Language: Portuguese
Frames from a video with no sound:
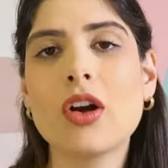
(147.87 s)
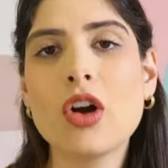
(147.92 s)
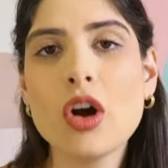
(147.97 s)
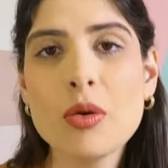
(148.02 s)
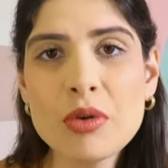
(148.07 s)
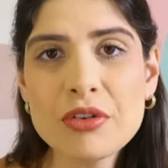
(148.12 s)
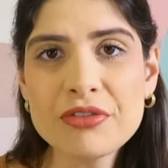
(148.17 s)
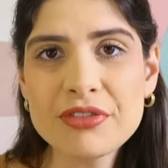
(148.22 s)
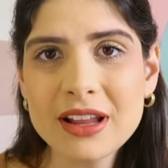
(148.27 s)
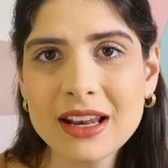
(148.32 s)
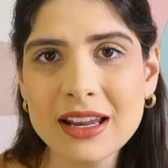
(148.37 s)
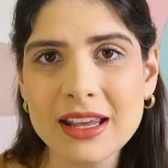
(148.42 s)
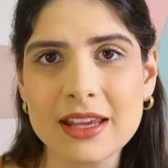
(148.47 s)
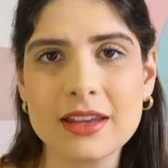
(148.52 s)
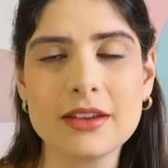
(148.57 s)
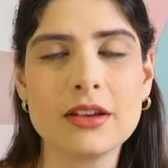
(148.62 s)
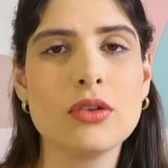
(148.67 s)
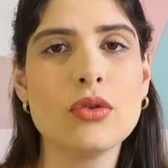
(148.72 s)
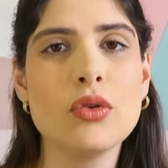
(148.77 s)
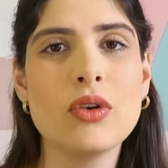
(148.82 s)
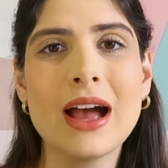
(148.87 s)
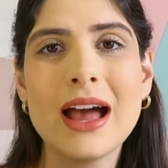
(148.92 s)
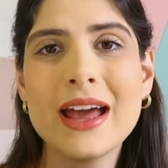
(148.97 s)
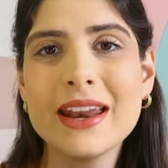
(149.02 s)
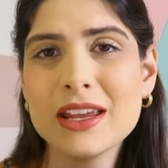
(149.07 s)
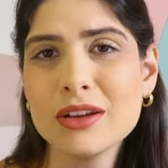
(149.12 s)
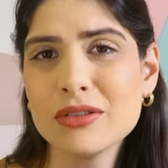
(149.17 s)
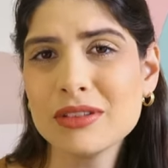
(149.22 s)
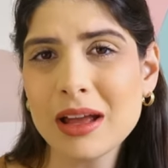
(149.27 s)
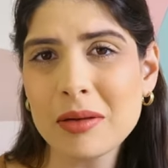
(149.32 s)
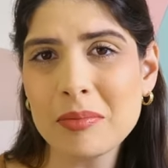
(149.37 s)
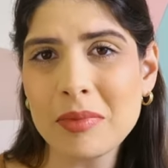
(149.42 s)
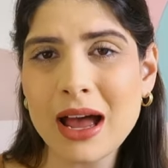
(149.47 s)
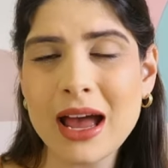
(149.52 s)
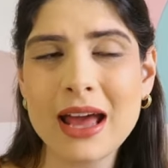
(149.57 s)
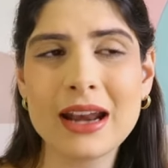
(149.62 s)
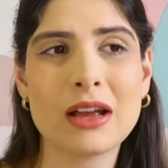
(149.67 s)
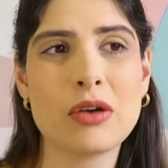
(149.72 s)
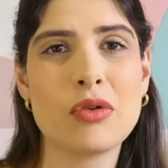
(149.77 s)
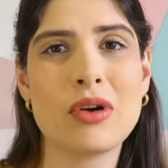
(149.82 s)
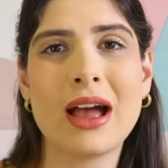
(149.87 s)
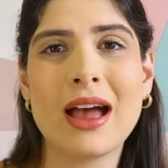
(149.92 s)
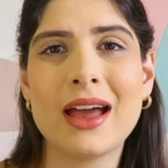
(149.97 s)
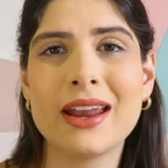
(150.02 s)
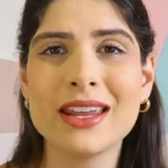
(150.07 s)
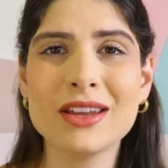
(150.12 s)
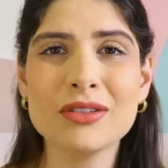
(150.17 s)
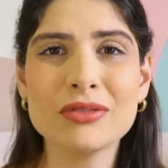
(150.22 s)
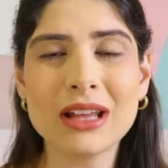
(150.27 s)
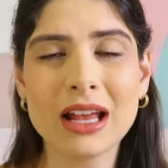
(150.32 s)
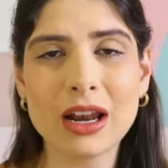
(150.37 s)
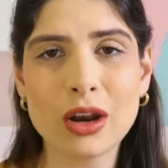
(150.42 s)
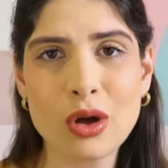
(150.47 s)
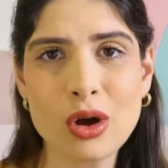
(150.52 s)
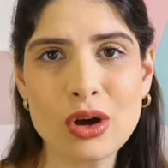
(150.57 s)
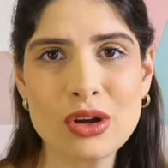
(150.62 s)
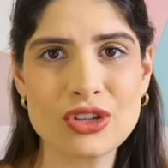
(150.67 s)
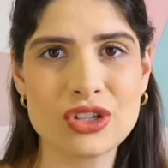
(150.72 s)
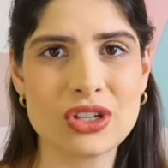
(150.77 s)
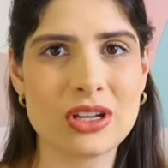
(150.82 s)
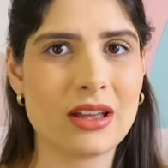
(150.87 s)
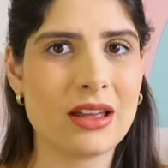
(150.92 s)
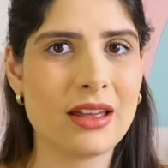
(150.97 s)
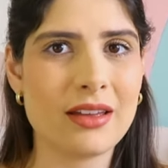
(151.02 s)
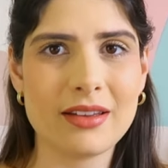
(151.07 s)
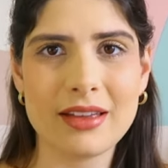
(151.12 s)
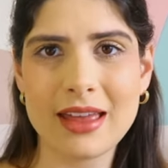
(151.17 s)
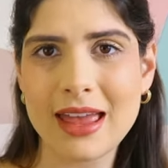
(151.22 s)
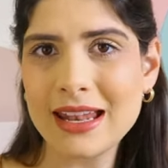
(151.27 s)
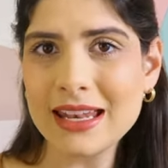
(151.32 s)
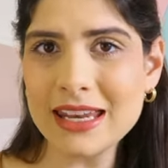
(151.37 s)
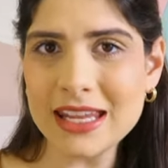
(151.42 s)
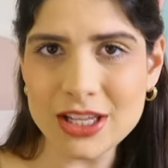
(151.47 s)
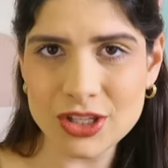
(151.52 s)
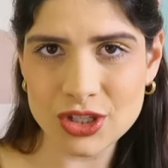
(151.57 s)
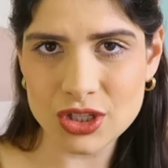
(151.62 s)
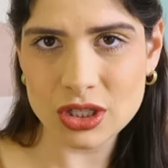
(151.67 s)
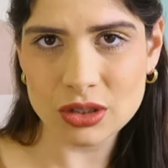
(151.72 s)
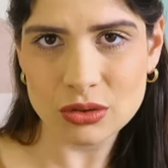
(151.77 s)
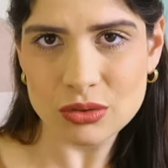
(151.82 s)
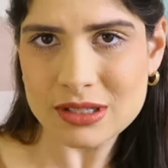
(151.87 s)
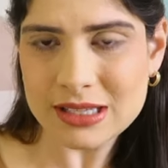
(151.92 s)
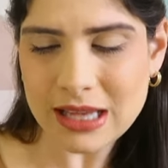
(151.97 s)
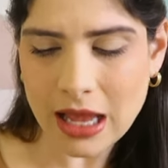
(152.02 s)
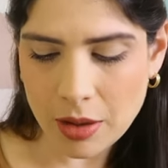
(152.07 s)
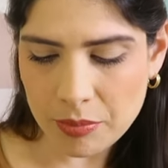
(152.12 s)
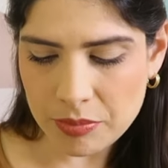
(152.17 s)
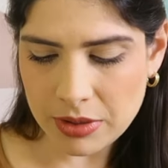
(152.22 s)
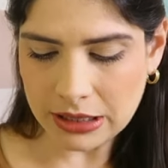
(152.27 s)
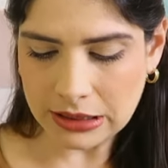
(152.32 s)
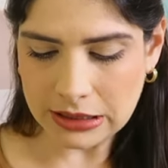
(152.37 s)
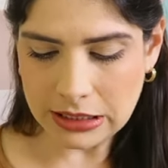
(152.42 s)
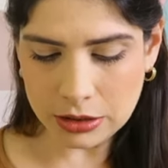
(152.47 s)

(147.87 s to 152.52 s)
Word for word: Como eu falei, o carinho da marca, o carinho da loja é nítido, sabe?